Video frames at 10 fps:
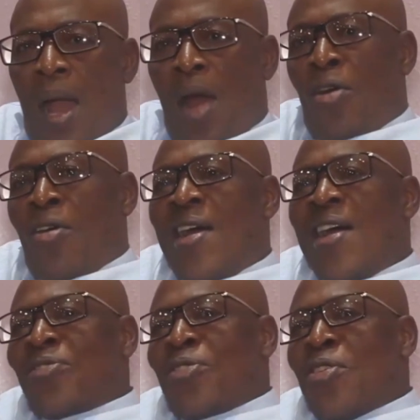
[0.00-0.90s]
Alors,
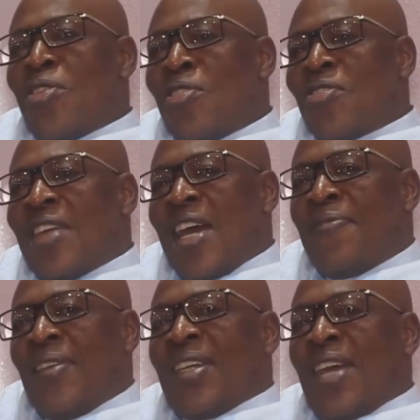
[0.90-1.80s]
est-ce que ces
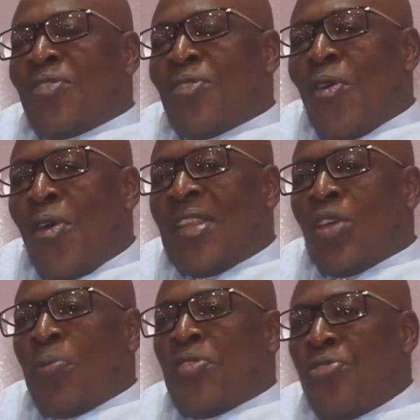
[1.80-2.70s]
revendications ont été
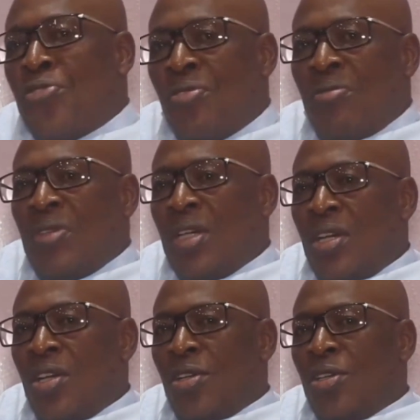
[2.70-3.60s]
obtenues
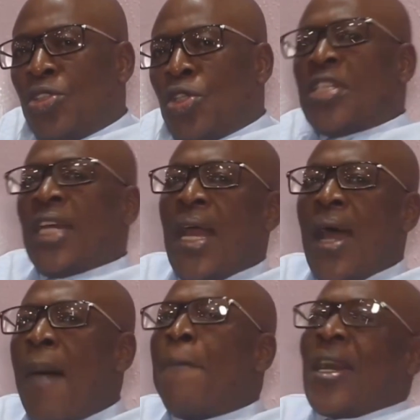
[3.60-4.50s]
Je
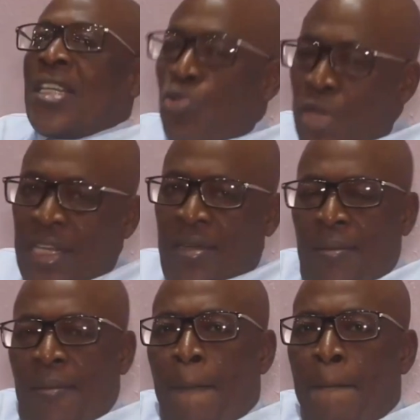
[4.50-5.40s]
dirais en partie oui.
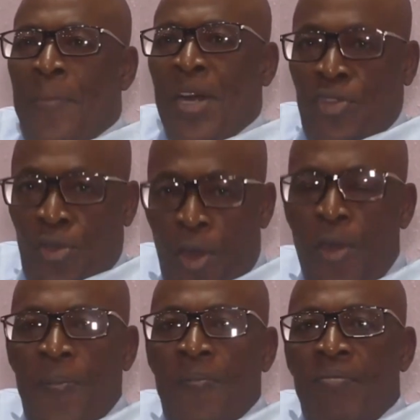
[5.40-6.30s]
Parce que
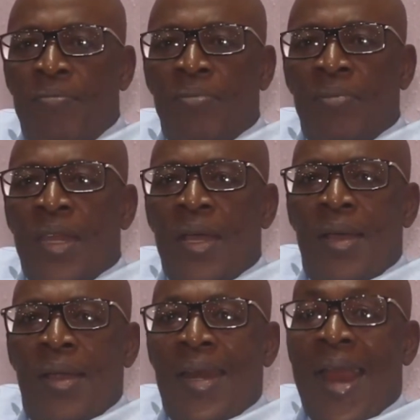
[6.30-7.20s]

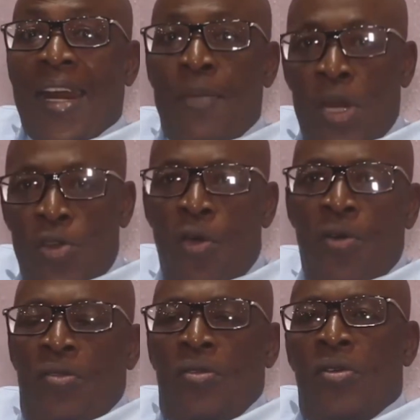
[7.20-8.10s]
la rébellion
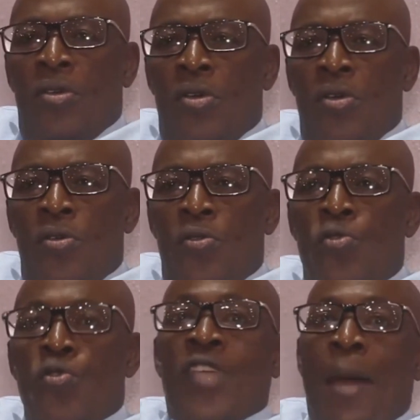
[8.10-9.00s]

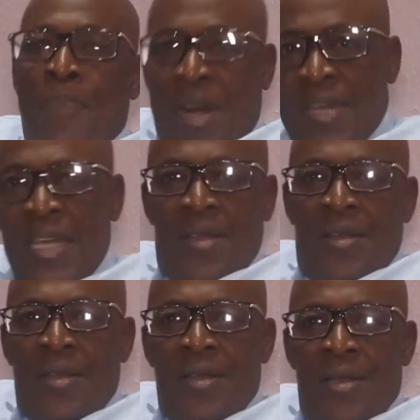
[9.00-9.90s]
nous a permis,
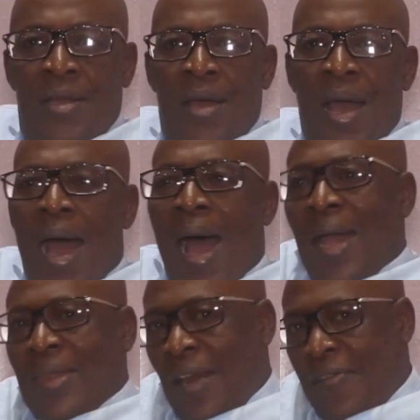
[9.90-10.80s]

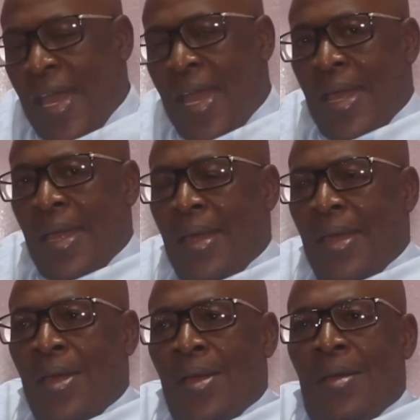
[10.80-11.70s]
à travers
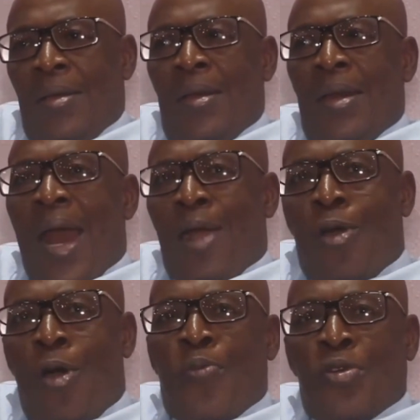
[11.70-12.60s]

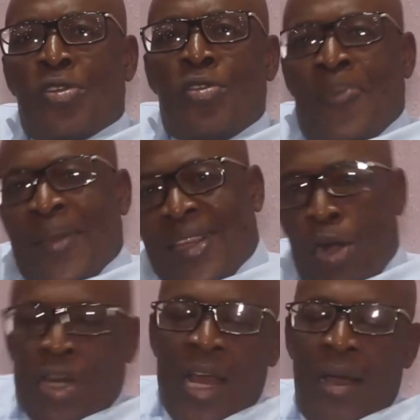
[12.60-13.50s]
l'accord politique de
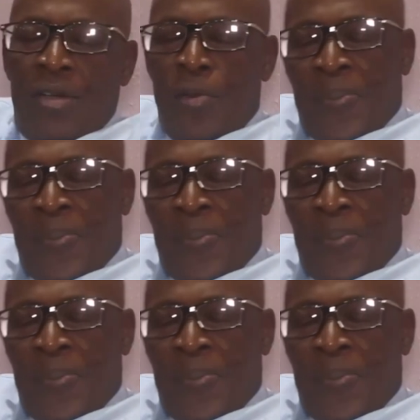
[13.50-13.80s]
Pretoria, de